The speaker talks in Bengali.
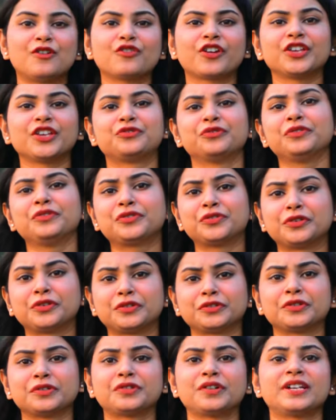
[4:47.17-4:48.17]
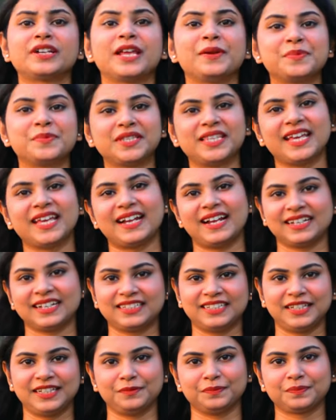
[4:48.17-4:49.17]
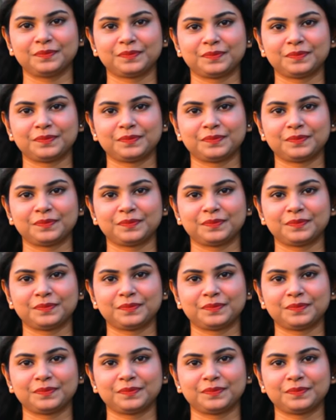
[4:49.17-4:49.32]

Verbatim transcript: আরও কিছু ছোট ছোট টিপস দিয়ে রাখছি